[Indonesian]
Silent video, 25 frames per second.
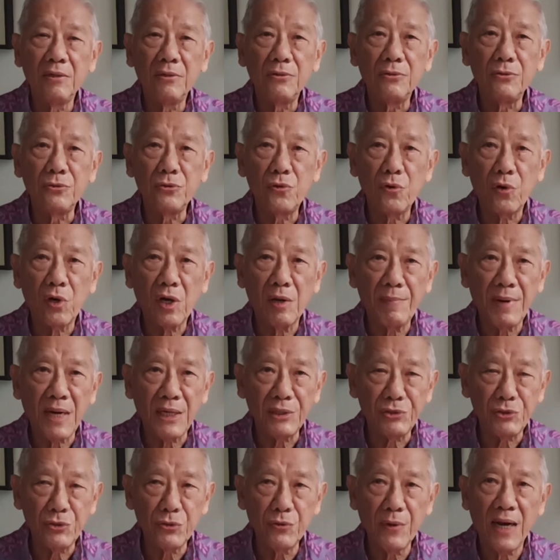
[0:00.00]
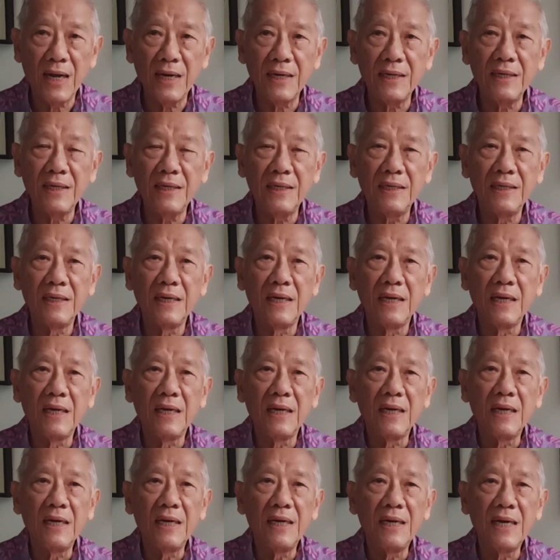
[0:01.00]
untuk kemajuan,
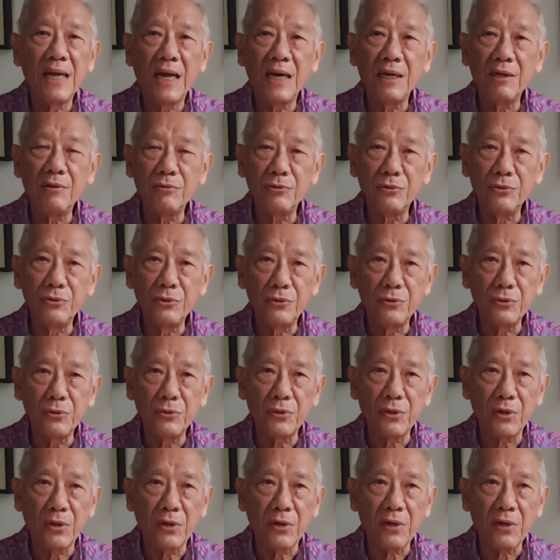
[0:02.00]
dan untuk